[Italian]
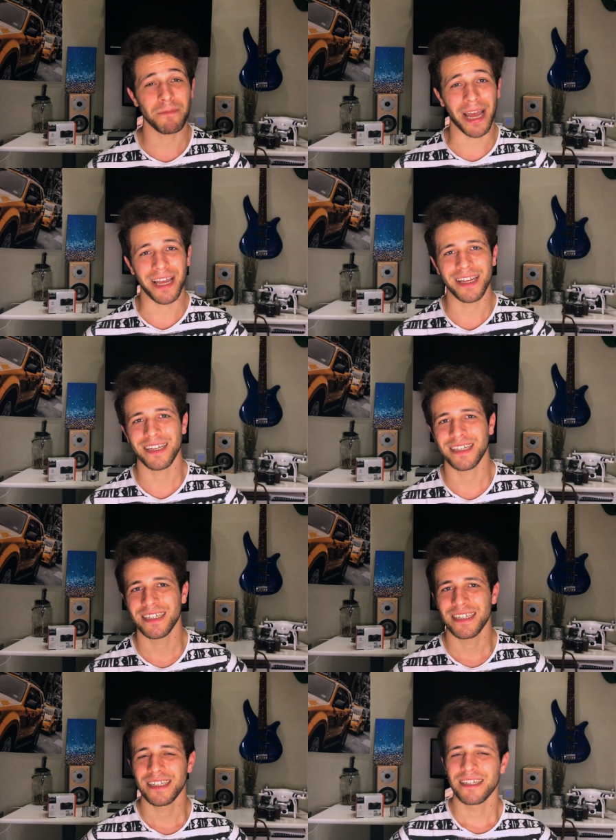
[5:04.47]
beh...
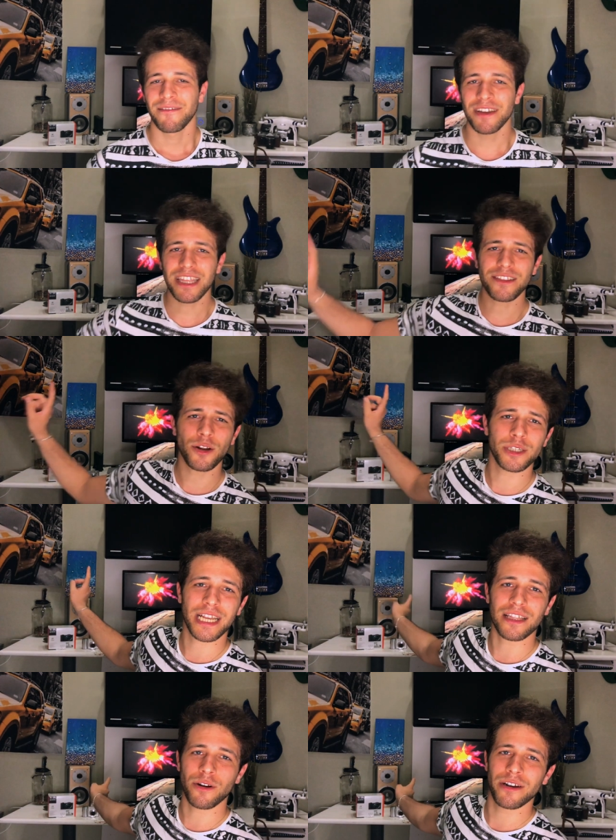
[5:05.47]
Vedete lo
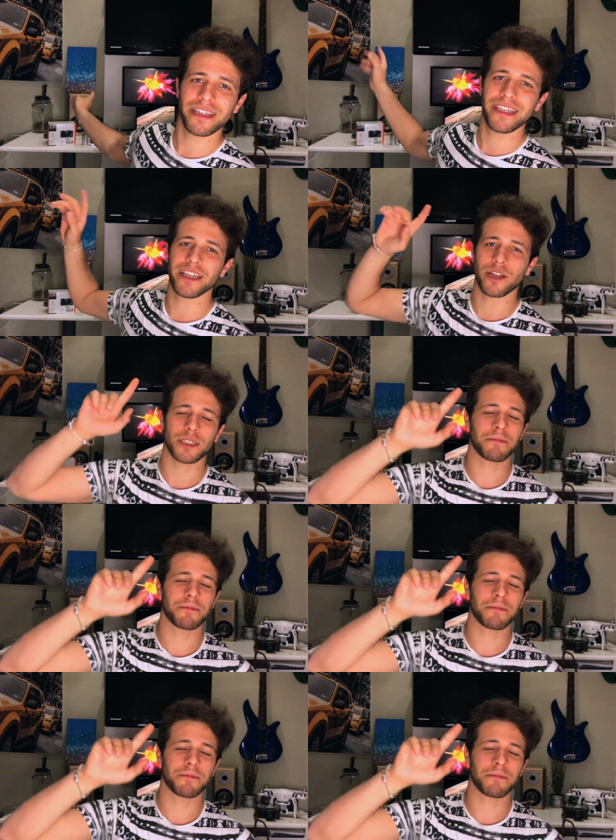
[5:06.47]
scatolo lì dietro e